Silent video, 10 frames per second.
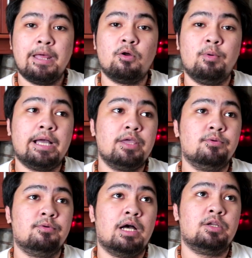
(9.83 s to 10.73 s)
Pero wag
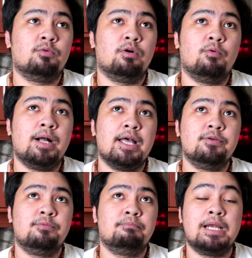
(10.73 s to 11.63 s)
kayong ano, wag
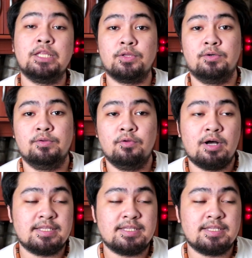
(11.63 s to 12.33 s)
kayong malito, no?